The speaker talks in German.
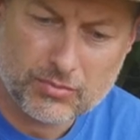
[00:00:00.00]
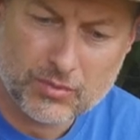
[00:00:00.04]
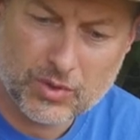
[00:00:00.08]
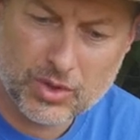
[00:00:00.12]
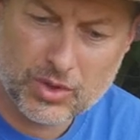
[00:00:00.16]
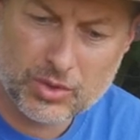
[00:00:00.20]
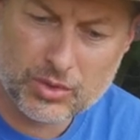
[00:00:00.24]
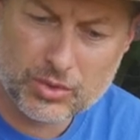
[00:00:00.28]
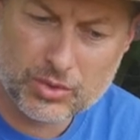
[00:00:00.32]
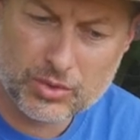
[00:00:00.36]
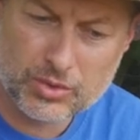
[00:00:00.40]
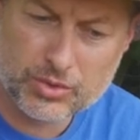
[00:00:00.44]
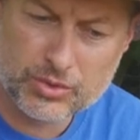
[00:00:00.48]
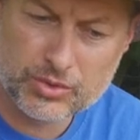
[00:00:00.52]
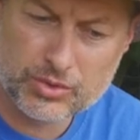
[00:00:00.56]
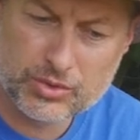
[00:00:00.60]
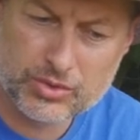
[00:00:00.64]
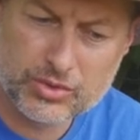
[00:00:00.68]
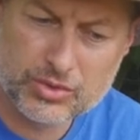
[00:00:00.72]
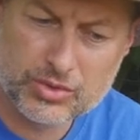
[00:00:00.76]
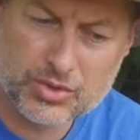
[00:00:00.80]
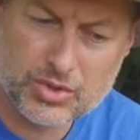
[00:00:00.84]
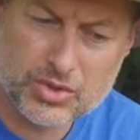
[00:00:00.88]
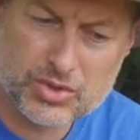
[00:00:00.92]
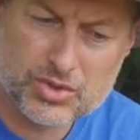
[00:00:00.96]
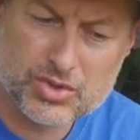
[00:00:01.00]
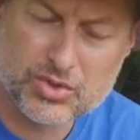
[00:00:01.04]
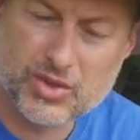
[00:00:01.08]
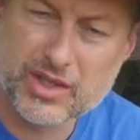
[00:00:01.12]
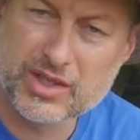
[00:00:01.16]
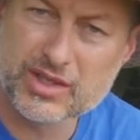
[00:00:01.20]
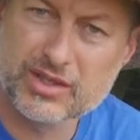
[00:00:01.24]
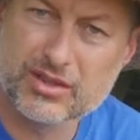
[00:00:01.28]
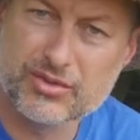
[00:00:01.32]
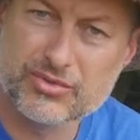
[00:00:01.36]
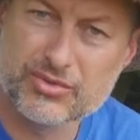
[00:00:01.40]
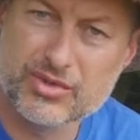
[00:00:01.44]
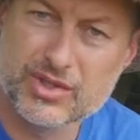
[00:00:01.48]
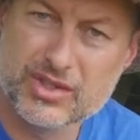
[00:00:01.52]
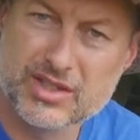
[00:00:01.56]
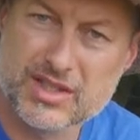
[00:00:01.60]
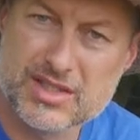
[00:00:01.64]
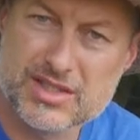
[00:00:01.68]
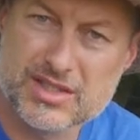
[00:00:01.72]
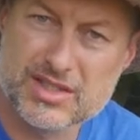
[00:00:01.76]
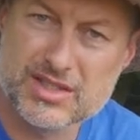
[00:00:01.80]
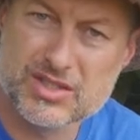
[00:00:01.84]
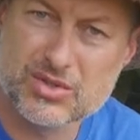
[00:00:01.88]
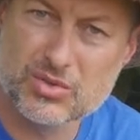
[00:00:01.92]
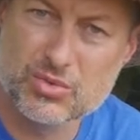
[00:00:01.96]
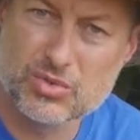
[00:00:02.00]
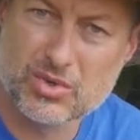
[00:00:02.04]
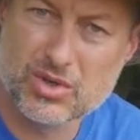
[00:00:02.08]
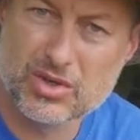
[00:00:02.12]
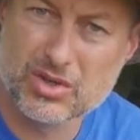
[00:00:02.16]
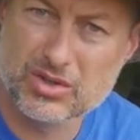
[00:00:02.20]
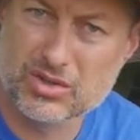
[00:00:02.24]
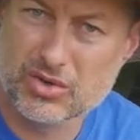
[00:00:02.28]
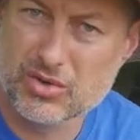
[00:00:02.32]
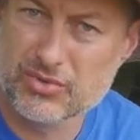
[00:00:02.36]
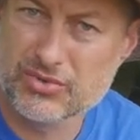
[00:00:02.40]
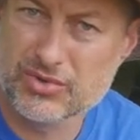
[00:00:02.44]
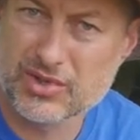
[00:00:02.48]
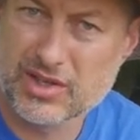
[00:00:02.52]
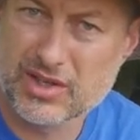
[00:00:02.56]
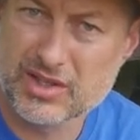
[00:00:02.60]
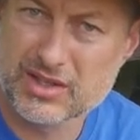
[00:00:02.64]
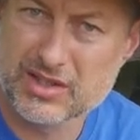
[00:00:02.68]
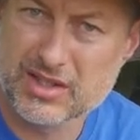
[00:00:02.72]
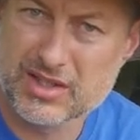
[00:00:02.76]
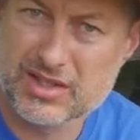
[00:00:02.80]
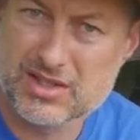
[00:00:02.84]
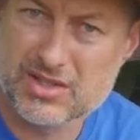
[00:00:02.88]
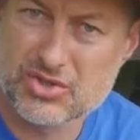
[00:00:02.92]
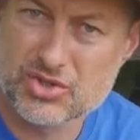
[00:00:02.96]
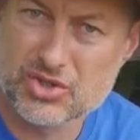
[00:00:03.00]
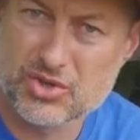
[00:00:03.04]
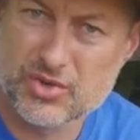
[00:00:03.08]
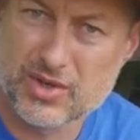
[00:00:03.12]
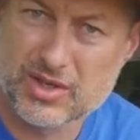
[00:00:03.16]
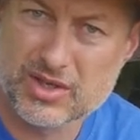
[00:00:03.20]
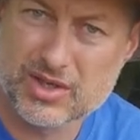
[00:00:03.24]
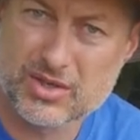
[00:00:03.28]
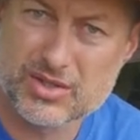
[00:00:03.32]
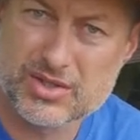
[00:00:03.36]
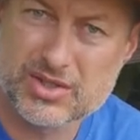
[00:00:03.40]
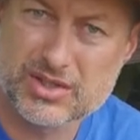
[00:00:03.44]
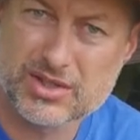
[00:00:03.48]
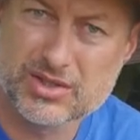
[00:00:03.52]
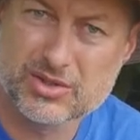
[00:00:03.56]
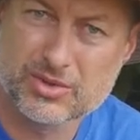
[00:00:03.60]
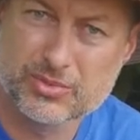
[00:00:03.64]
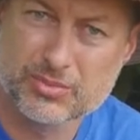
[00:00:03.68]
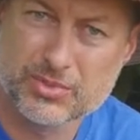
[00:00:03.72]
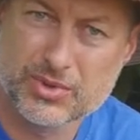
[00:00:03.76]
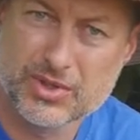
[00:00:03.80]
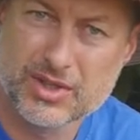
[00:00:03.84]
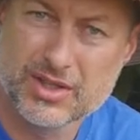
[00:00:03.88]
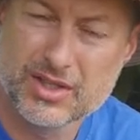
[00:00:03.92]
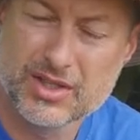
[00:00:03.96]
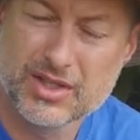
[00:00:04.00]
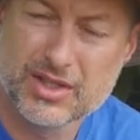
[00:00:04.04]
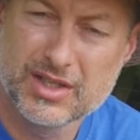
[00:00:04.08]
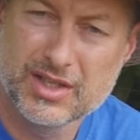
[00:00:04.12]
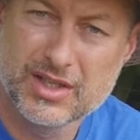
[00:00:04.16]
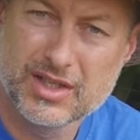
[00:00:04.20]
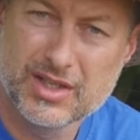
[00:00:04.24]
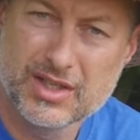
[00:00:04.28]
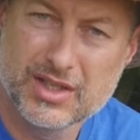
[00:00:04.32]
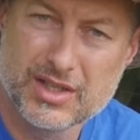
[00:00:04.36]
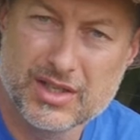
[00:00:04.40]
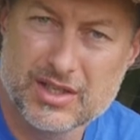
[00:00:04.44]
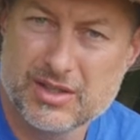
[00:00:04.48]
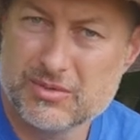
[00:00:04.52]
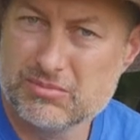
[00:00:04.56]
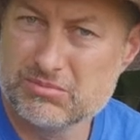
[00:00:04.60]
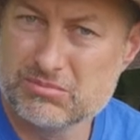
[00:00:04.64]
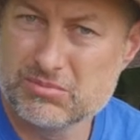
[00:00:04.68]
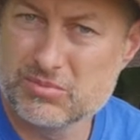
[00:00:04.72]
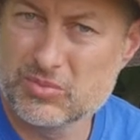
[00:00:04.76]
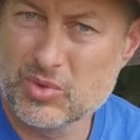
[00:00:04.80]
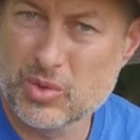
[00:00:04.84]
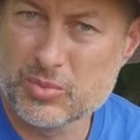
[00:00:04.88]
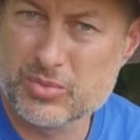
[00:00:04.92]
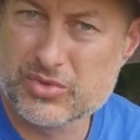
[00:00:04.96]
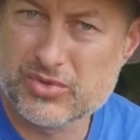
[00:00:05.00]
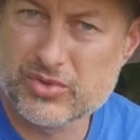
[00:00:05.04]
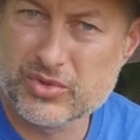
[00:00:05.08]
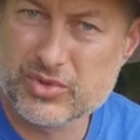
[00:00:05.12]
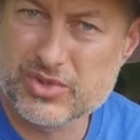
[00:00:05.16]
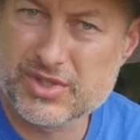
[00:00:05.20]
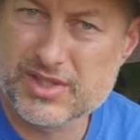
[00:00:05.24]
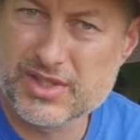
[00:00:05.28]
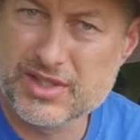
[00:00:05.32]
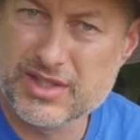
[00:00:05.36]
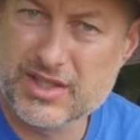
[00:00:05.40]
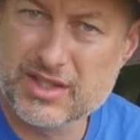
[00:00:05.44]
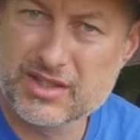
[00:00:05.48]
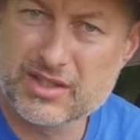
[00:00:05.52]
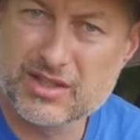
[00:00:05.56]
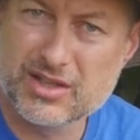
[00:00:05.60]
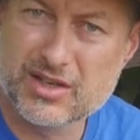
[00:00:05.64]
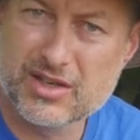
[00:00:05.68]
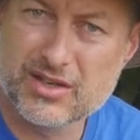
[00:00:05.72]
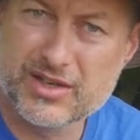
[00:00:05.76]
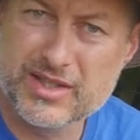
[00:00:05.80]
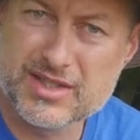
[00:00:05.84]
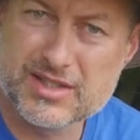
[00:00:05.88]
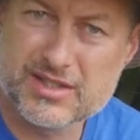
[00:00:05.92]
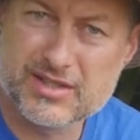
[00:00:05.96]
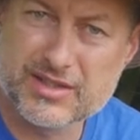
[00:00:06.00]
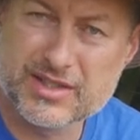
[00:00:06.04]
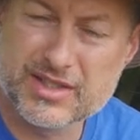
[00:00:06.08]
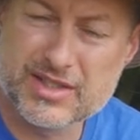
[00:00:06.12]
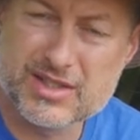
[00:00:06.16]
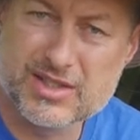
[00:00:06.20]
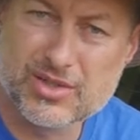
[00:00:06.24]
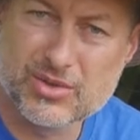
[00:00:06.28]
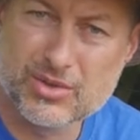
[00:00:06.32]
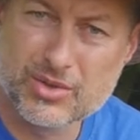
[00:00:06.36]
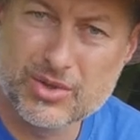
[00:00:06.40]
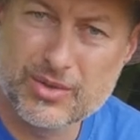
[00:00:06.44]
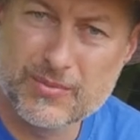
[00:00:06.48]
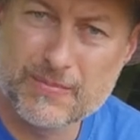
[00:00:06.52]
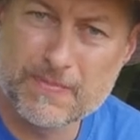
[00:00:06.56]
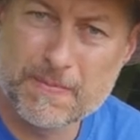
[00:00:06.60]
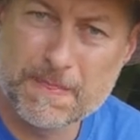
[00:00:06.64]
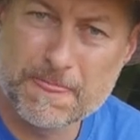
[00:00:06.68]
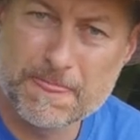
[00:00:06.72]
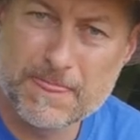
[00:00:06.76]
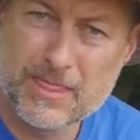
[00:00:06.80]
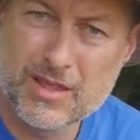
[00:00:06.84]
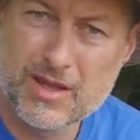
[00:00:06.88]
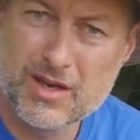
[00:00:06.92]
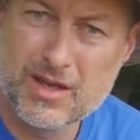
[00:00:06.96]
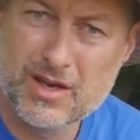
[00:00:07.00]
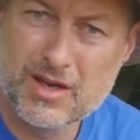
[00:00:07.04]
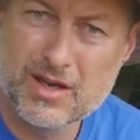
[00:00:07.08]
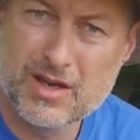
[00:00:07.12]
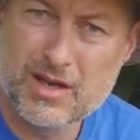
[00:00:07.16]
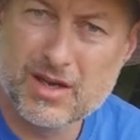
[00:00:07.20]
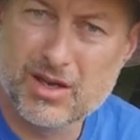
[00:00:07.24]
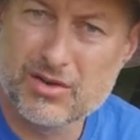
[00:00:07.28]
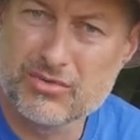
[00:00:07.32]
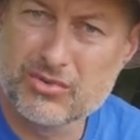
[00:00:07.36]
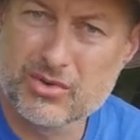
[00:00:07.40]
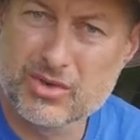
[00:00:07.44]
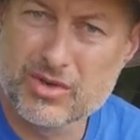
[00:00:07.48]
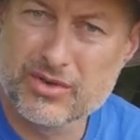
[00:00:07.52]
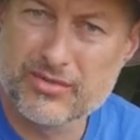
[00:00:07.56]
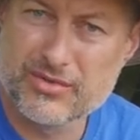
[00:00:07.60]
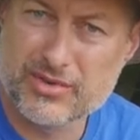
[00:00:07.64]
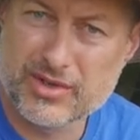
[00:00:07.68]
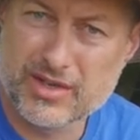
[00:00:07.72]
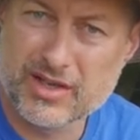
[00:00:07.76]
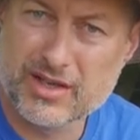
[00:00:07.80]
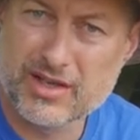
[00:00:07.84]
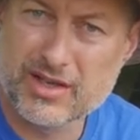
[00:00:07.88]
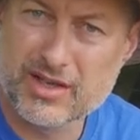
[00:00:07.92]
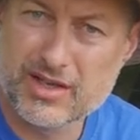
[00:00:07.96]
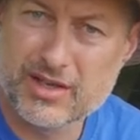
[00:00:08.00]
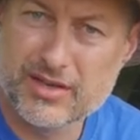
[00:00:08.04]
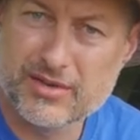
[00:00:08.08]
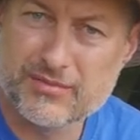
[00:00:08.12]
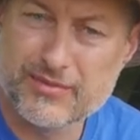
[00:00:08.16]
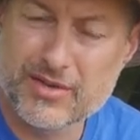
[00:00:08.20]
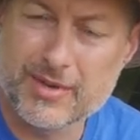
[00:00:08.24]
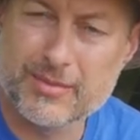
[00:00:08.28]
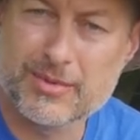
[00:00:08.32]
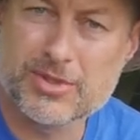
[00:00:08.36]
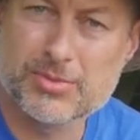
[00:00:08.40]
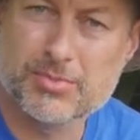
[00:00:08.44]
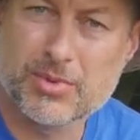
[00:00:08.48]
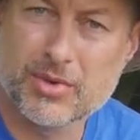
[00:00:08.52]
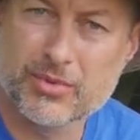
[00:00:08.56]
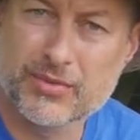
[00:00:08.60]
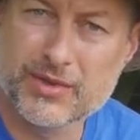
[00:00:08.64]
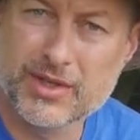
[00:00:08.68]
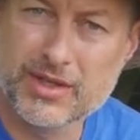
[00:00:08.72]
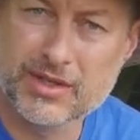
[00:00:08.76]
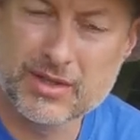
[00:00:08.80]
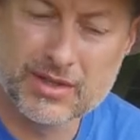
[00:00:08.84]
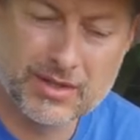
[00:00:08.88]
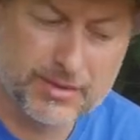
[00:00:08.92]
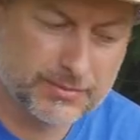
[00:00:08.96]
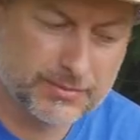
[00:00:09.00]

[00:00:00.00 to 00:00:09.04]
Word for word: und sorgt dafür, dass das Unkraut hoffentlich nicht so stark rauskommt. Ob es funktioniert, kann ich jetzt noch nicht sagen. Auf alle Fälle werden wir es probieren.